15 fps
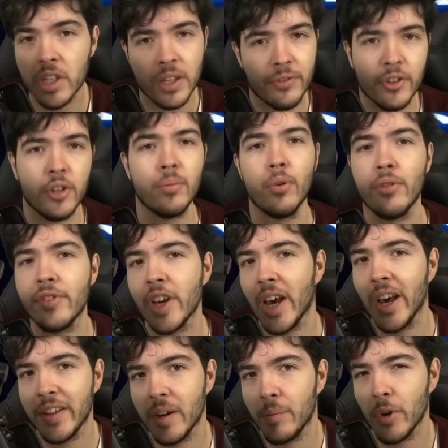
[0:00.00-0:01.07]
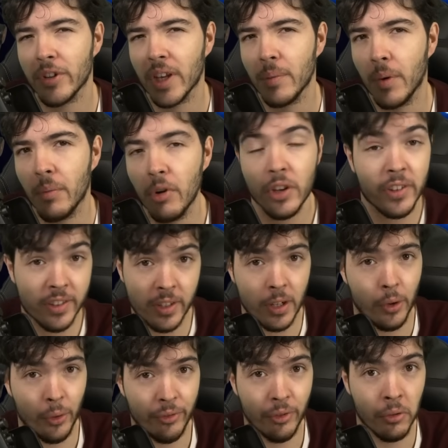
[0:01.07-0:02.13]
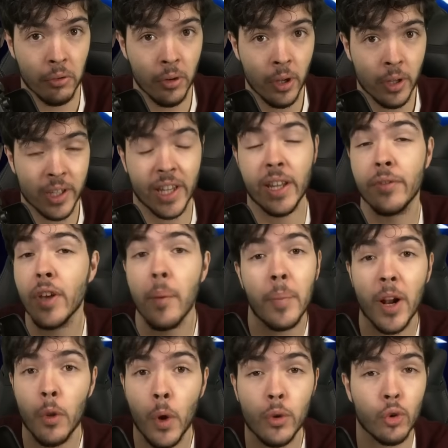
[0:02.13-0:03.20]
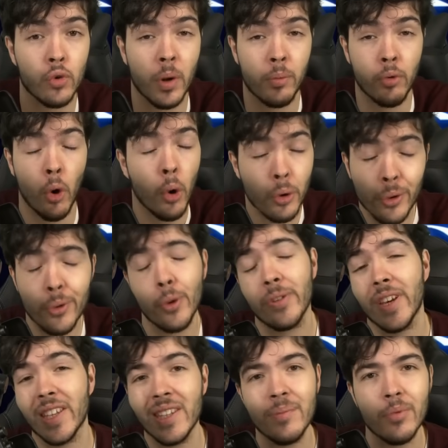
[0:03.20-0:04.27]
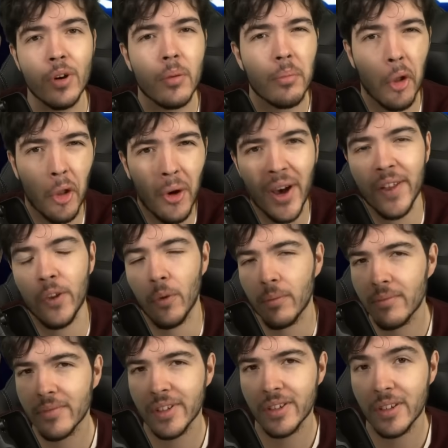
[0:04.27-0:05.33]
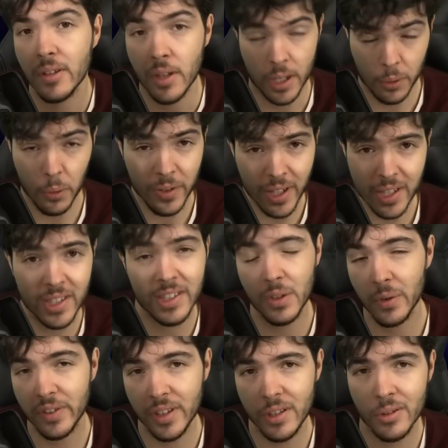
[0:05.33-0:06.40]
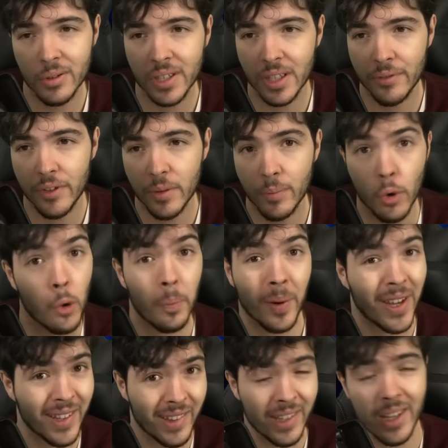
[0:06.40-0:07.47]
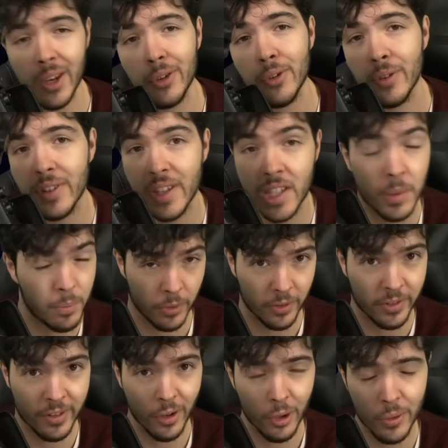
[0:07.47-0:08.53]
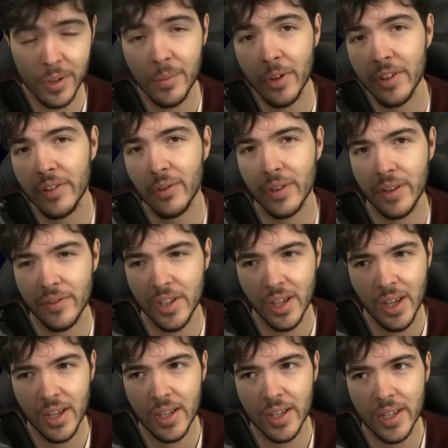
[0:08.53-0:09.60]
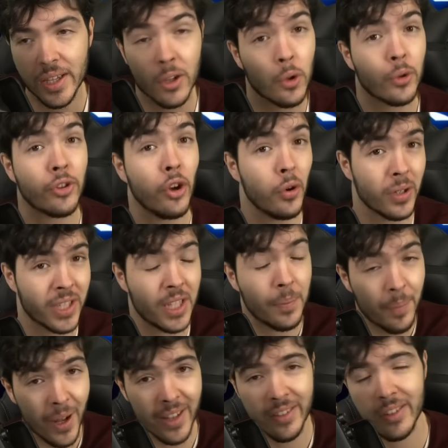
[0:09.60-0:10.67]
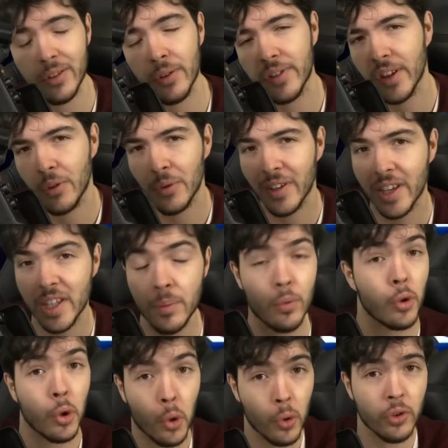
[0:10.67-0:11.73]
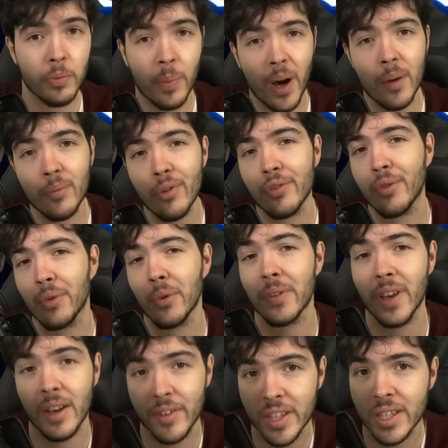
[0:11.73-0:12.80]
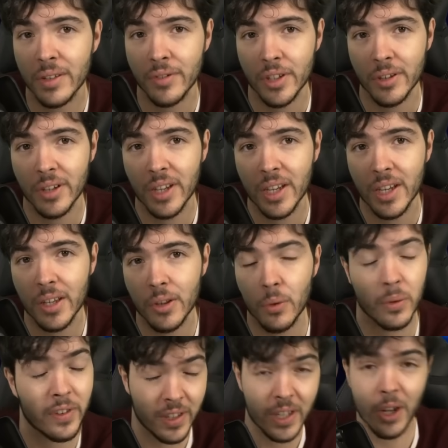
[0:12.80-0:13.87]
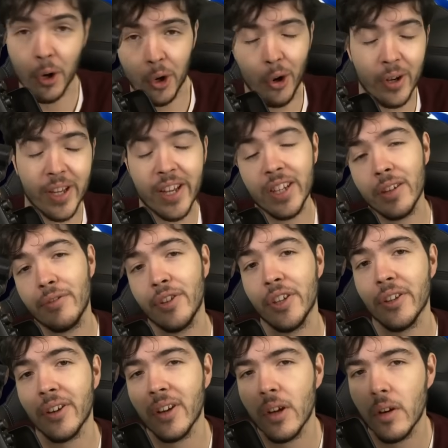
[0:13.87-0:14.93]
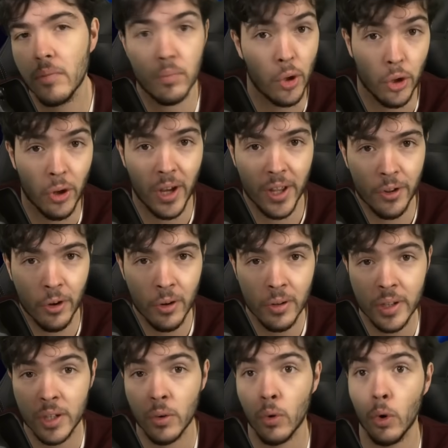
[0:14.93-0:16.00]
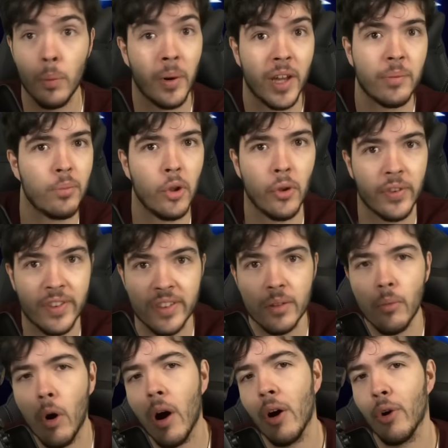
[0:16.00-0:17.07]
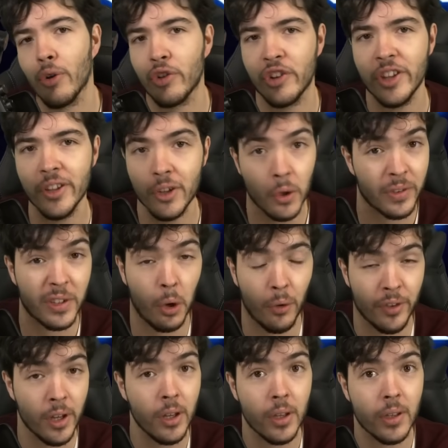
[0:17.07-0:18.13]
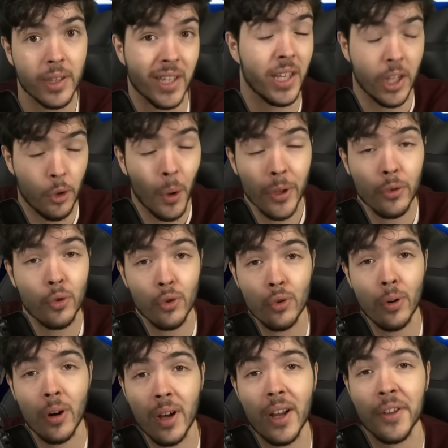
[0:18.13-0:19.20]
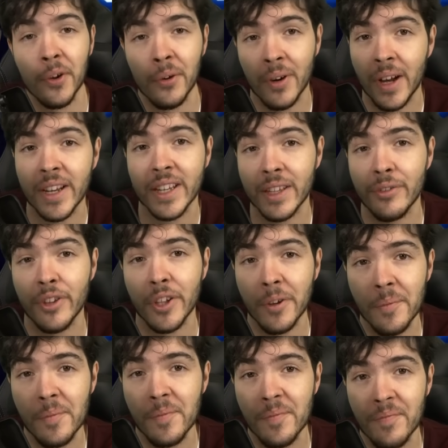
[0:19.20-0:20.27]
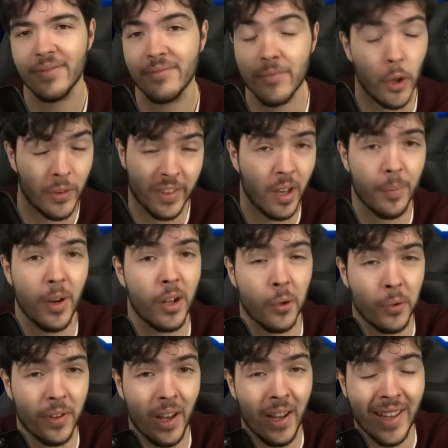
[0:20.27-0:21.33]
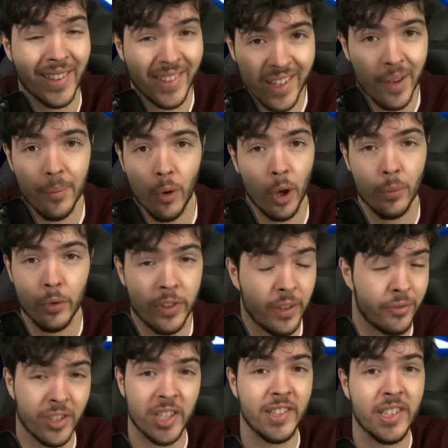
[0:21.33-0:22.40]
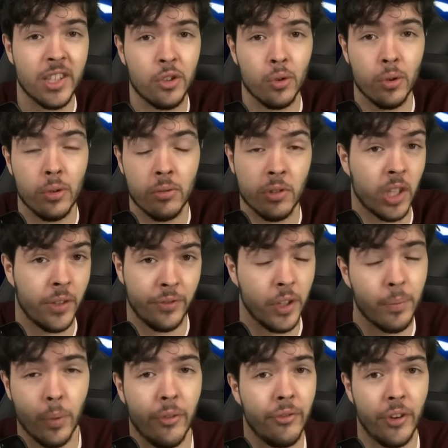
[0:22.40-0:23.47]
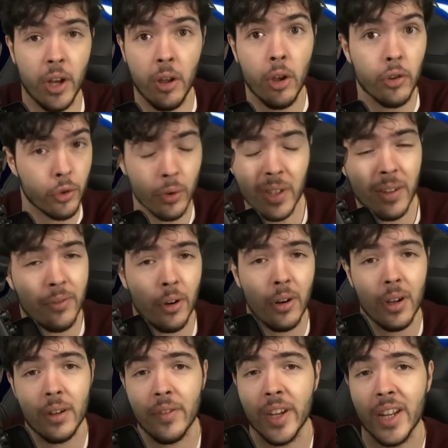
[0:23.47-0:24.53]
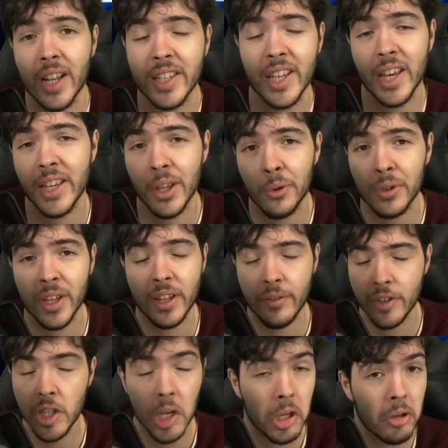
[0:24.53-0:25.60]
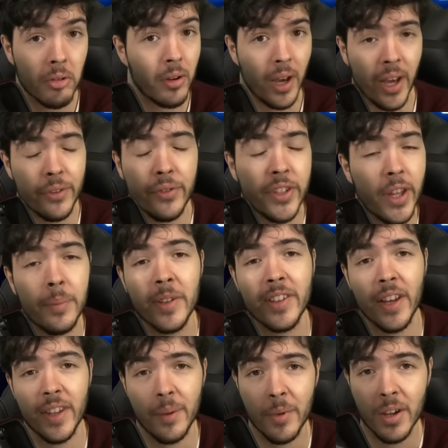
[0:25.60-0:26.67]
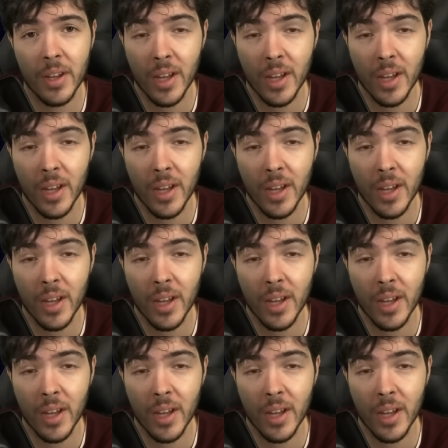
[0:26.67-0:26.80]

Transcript: Griffin peut le virer à n'importe quel moment et que s'ils le font, Canavi n'a pas le droit de jouer pour aucune autre équipe pendant un an. Un contrat qui dit aussi que Griffin peut le prêter à une autre équipe sans lui demander son avis, et que le temps qu'il passe dans cette autre équipe ne compte pas pour son contrat avec Griffin. Donc s'il est encore lié à Griffin pendant un an et qu'on le prête pendant six mois en Chine, quand il revient, il doit toujours un an à Griffin. En simple, un contrat extrêmement abusif qui dit que Griffin peuvent faire ce qu'ils veulent avec la carrière de Canavi, ad vitam aeternam.